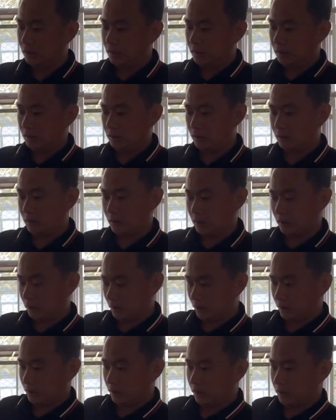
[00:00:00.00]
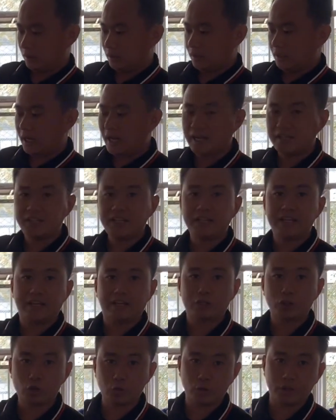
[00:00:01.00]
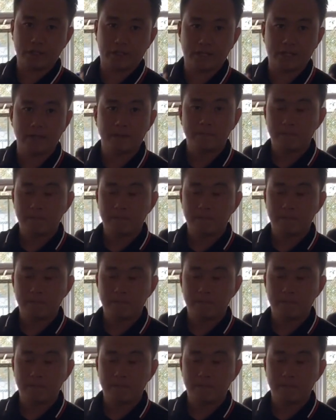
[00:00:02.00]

呃焊接点的处理。